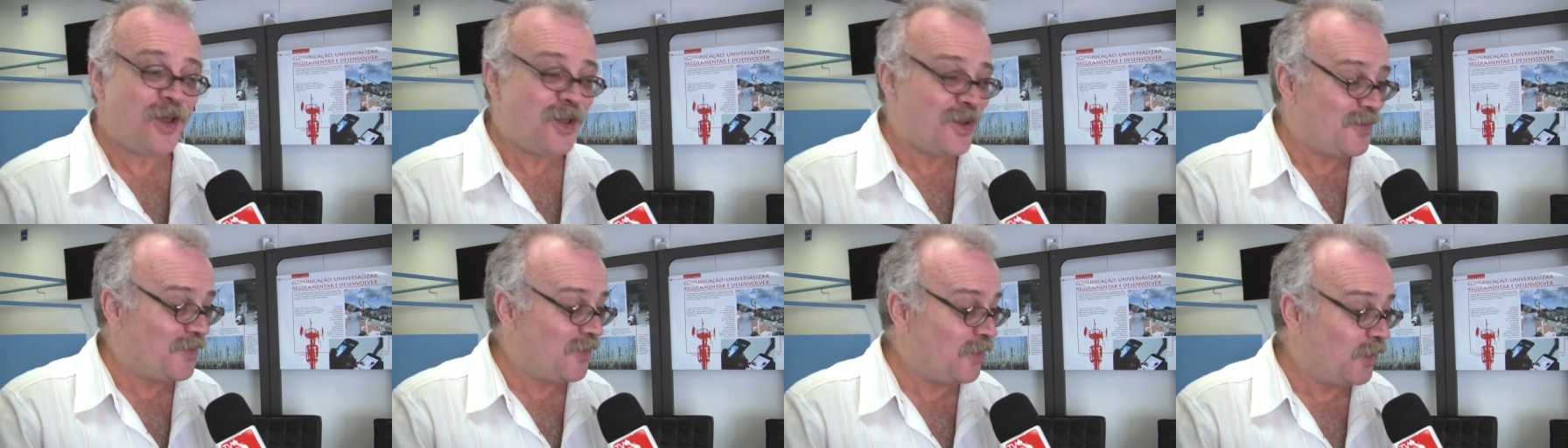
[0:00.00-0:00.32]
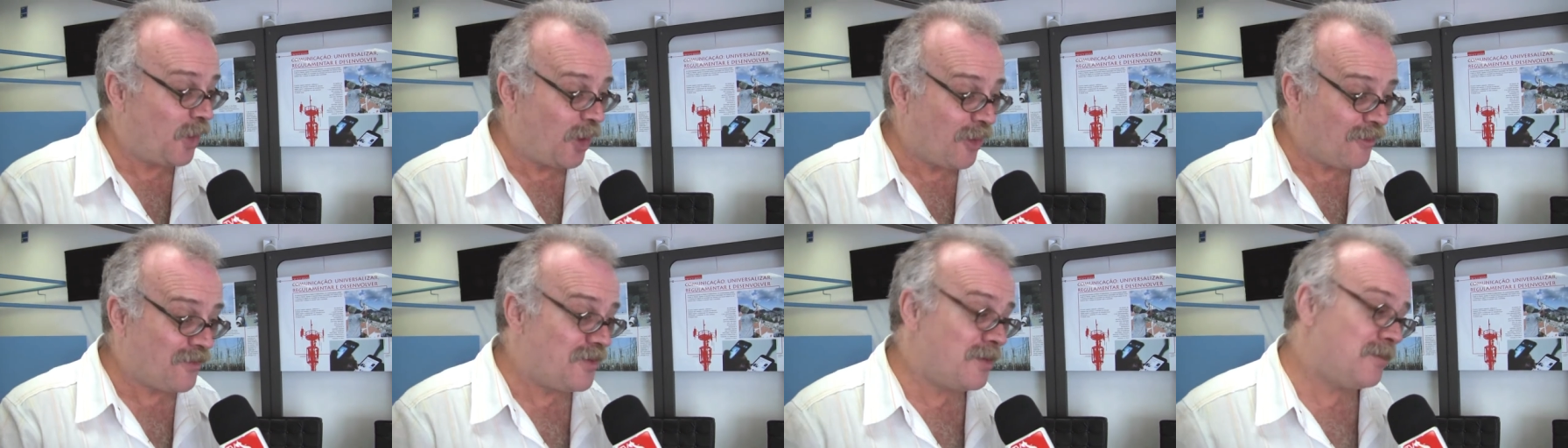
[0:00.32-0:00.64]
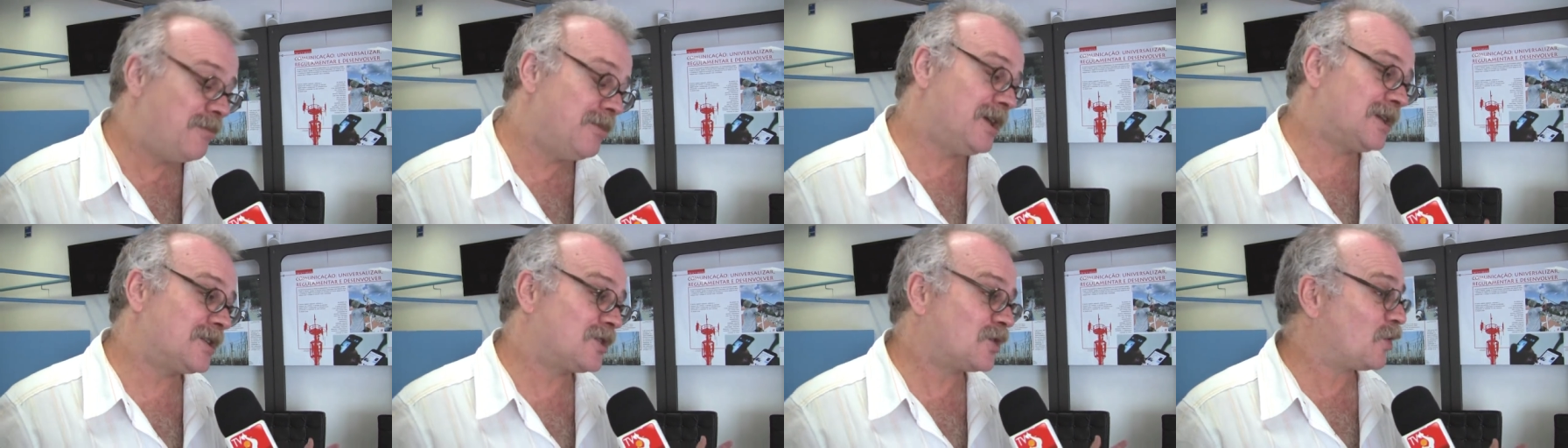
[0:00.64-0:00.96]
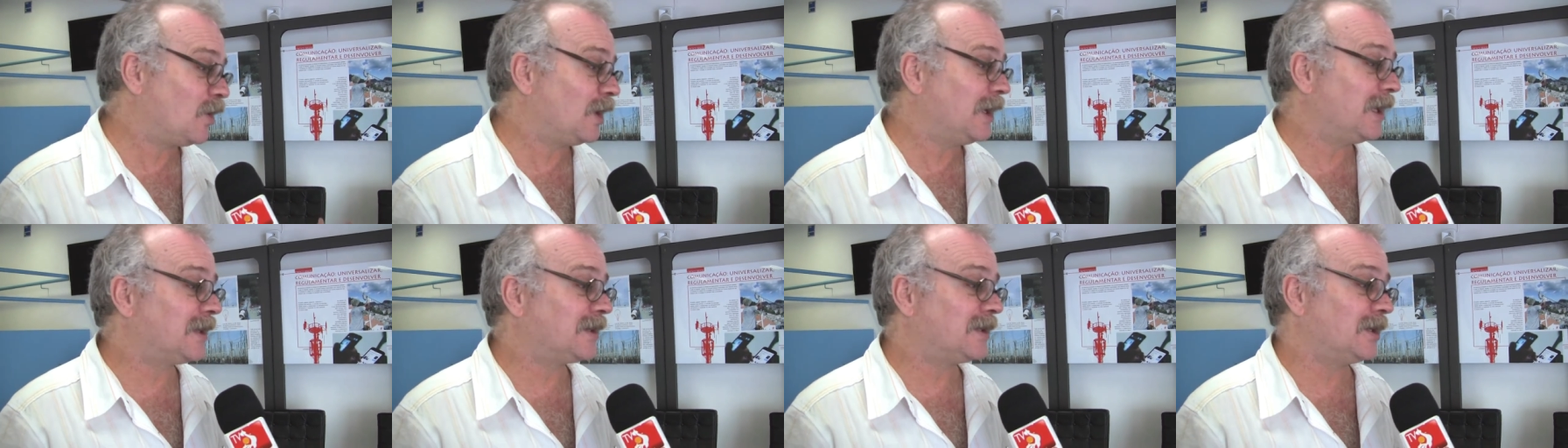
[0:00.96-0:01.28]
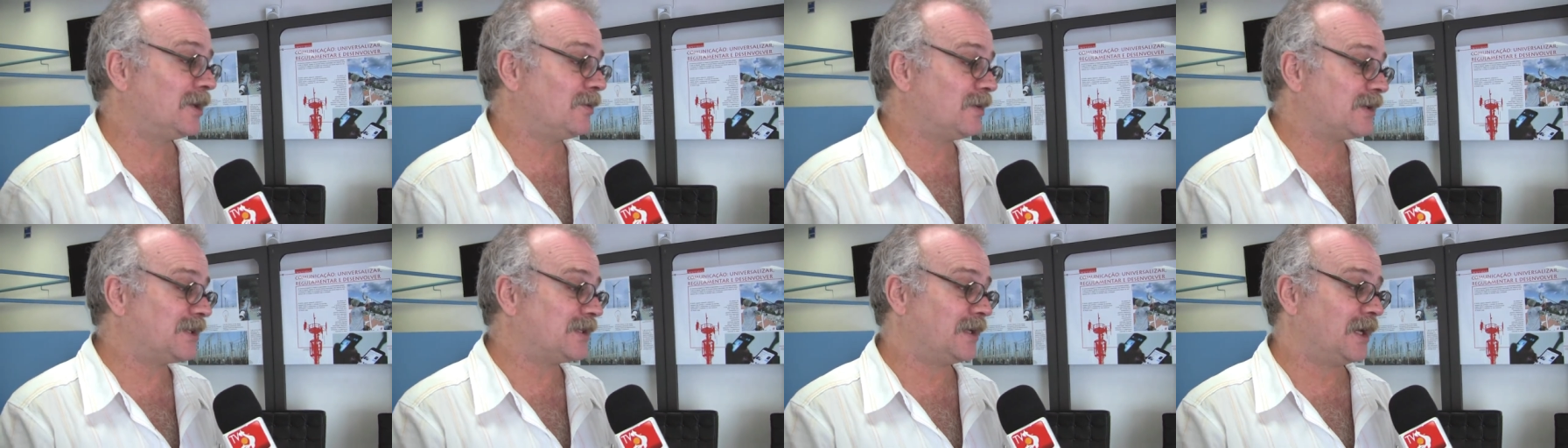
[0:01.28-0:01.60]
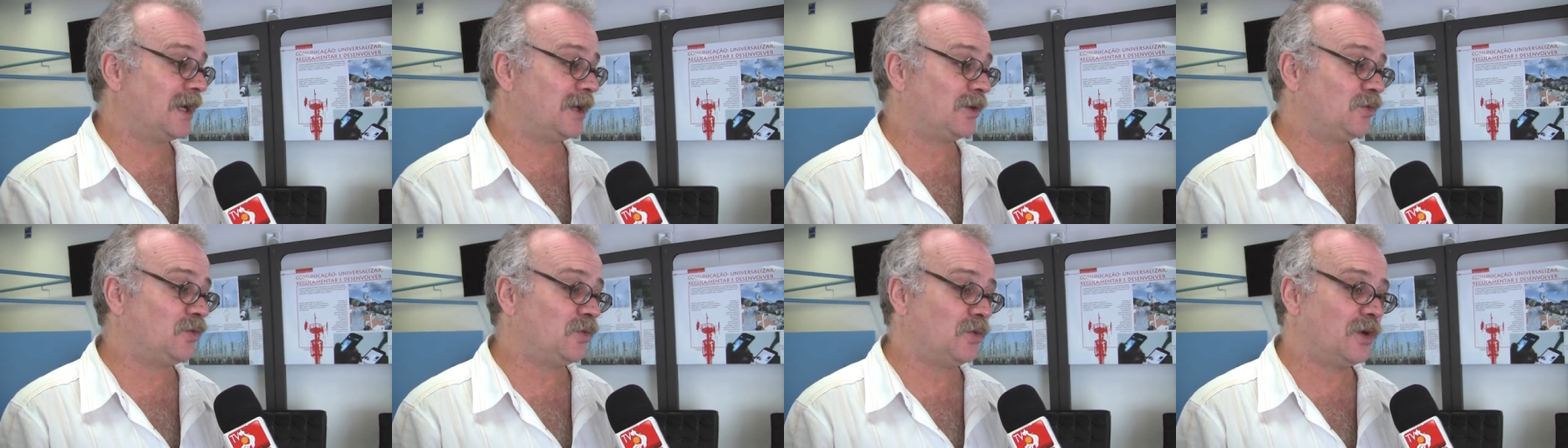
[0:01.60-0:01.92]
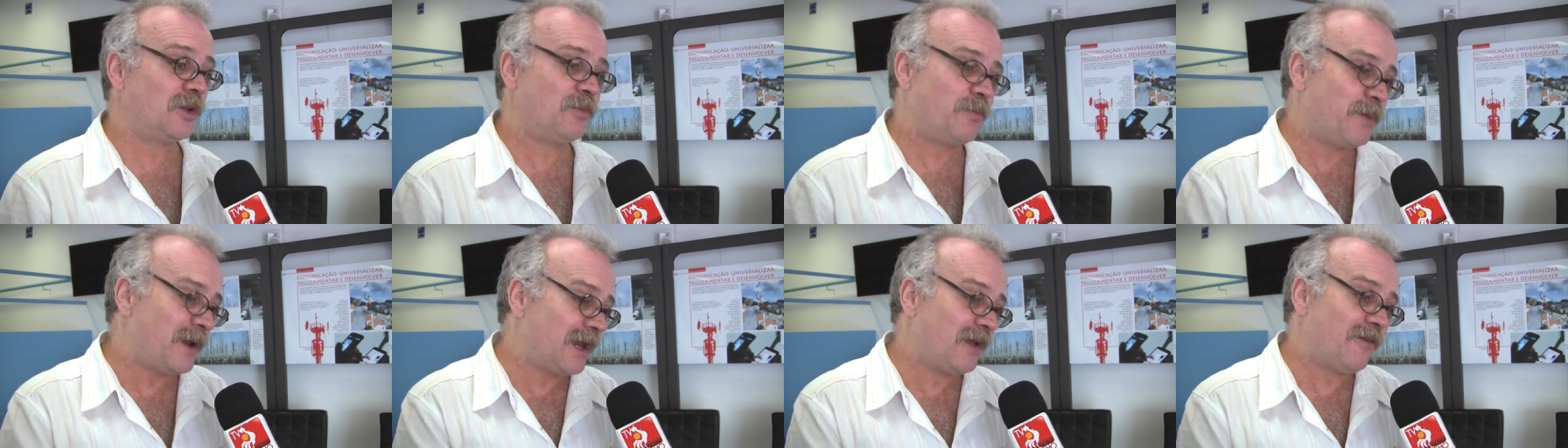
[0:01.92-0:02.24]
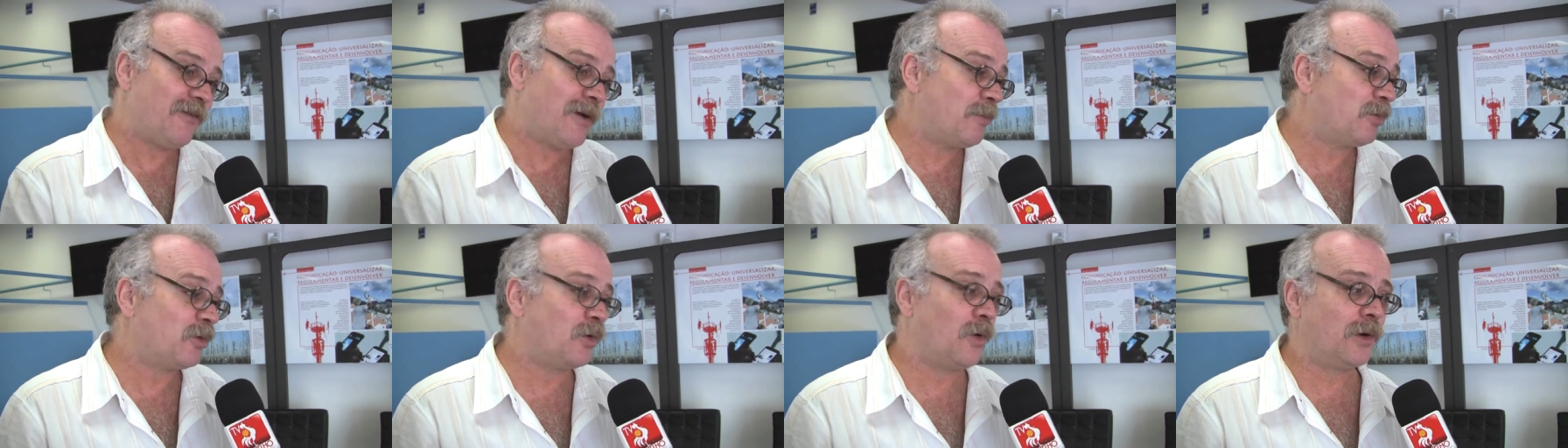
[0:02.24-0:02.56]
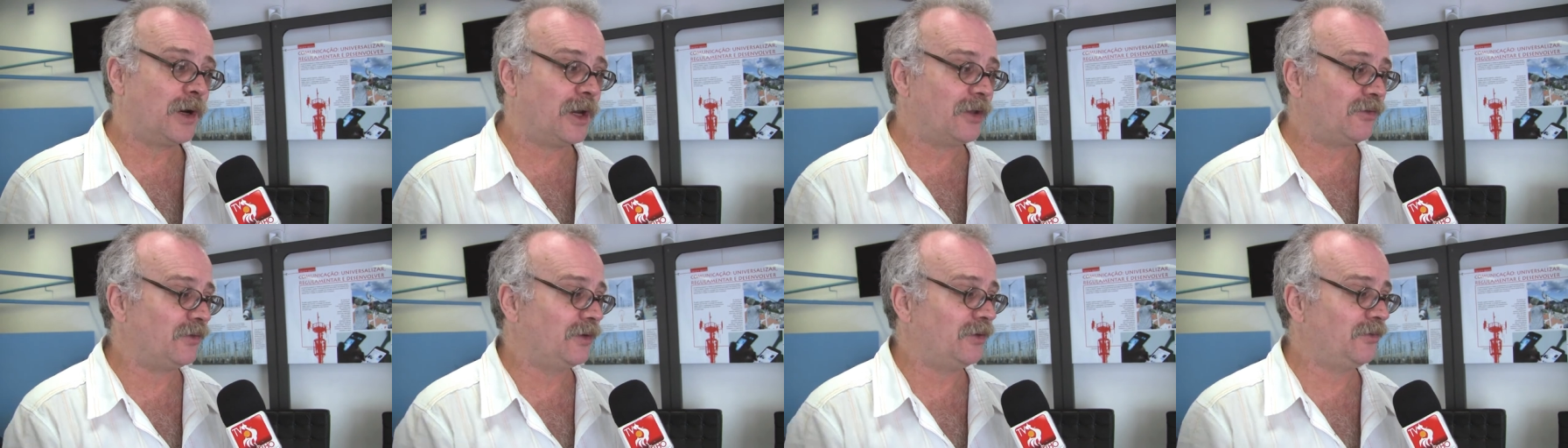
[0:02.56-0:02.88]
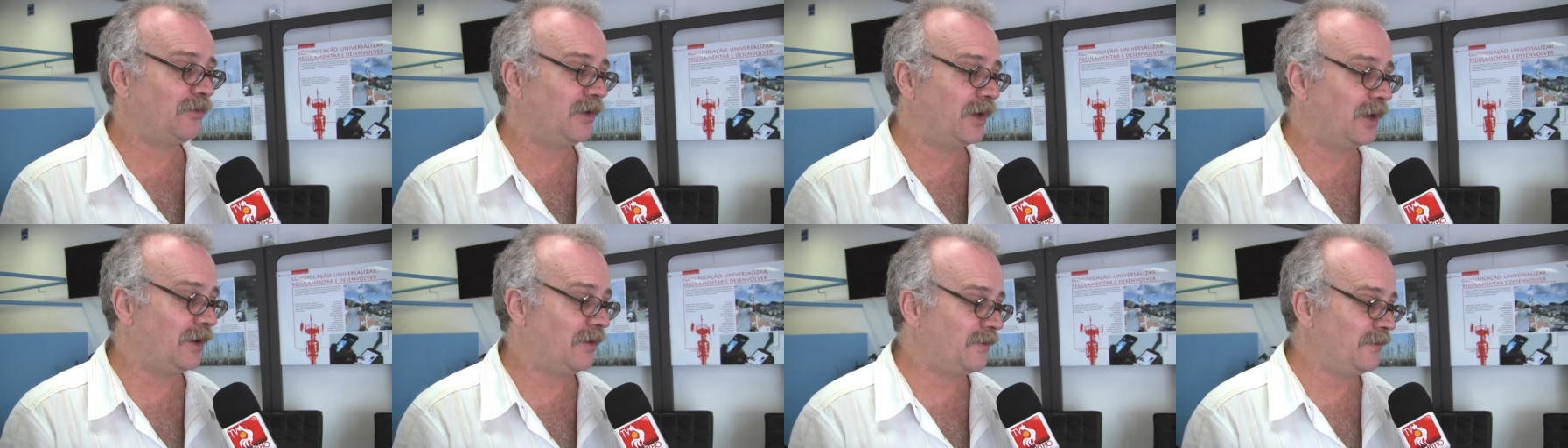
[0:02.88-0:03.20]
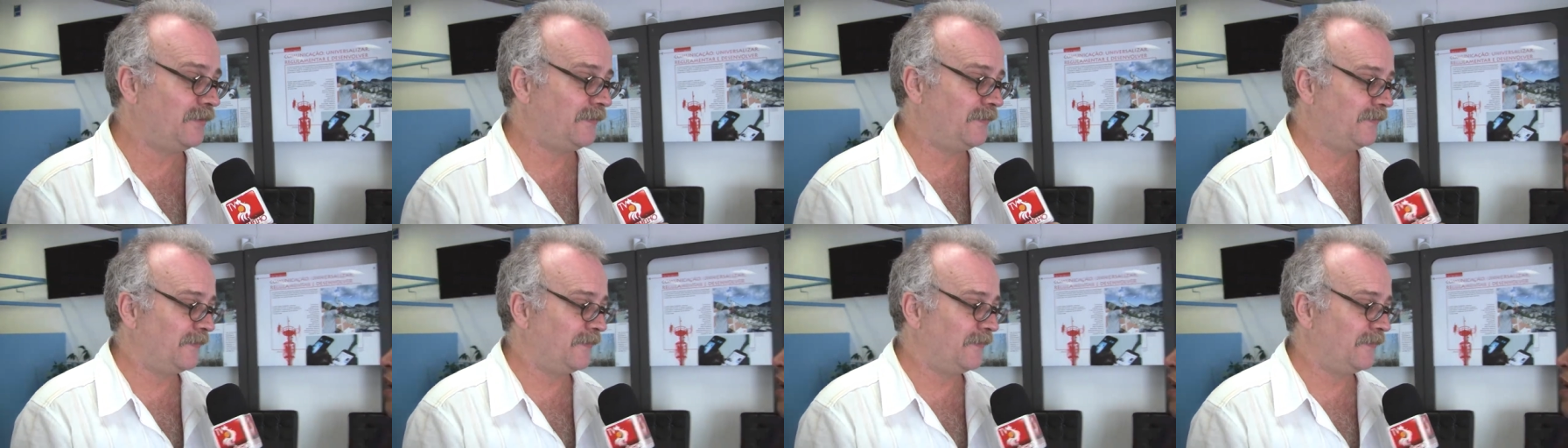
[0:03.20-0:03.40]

nove meses coletando assinaturas para levar para o Congresso Nacional.